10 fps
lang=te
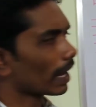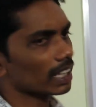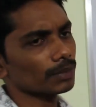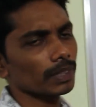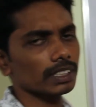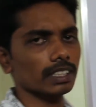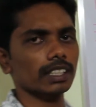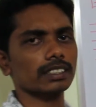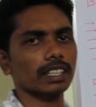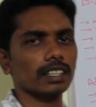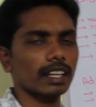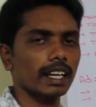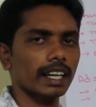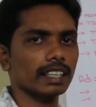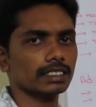మ్యాక్సిమైజ్ క్లిక్స్ అన్న
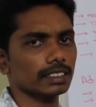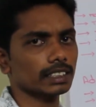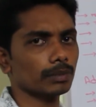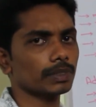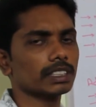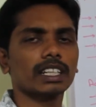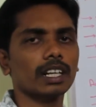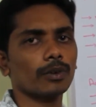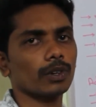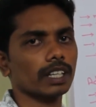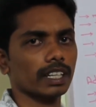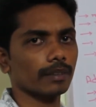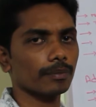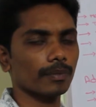ఎన్హాన్స్డ్ సిపిసి అన్న ఒకటే